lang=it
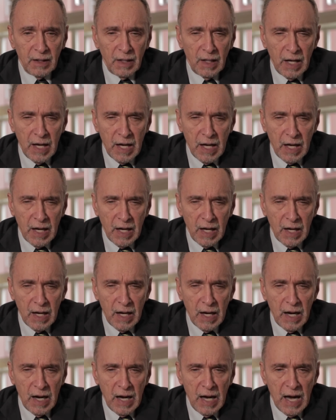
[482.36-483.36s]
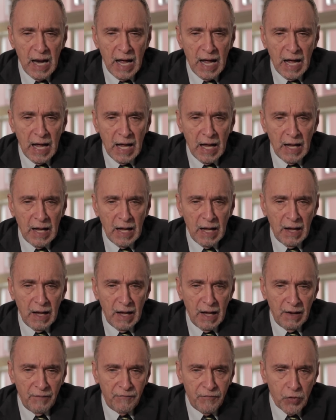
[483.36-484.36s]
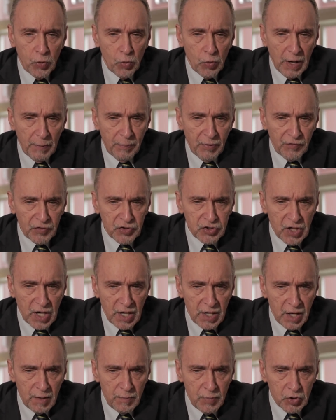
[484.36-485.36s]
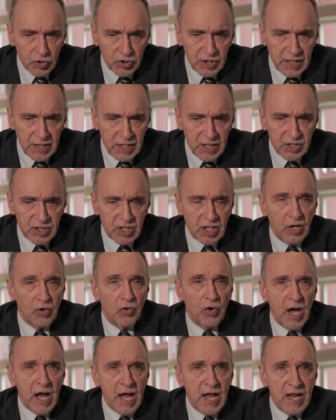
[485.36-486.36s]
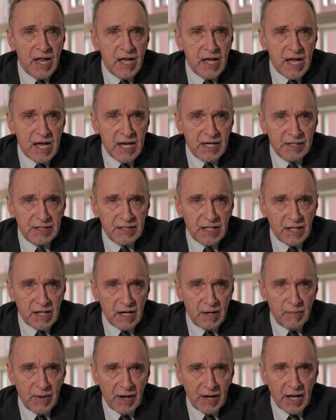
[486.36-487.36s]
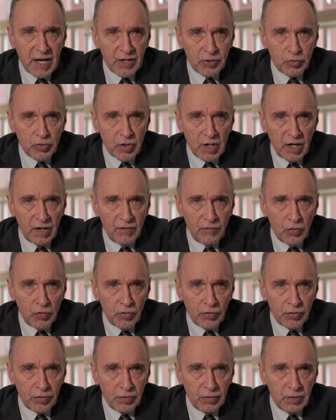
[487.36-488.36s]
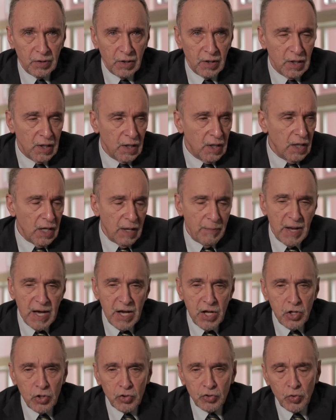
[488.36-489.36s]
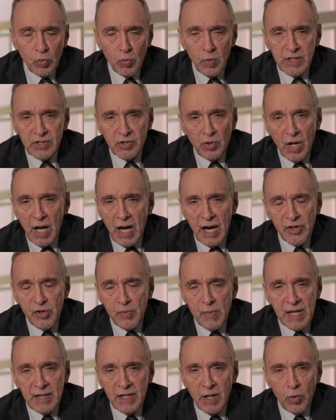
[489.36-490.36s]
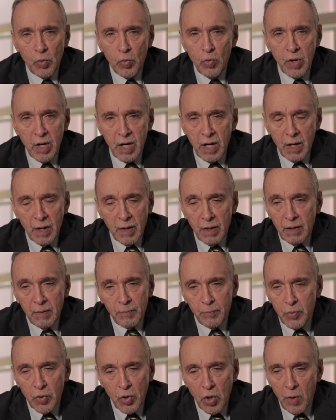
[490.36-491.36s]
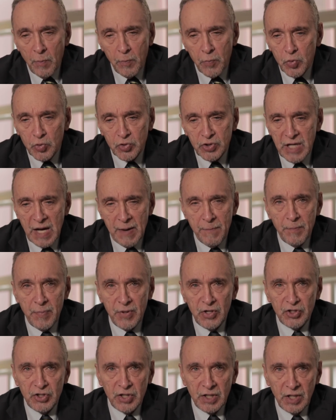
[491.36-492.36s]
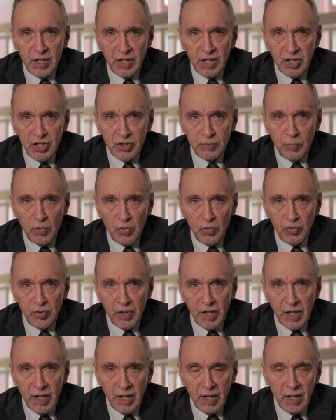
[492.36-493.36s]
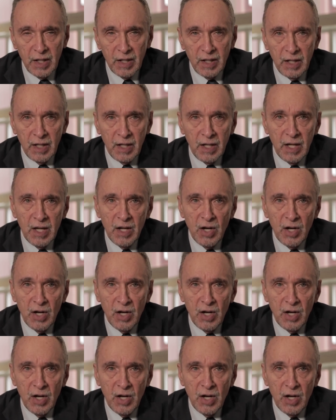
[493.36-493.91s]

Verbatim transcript: è la eh, figura professionale del biostatistico è richiesta dal mercato del lavoro? Bene, io su questo è la domanda a cui è più, è più semplice rispondere. Eh,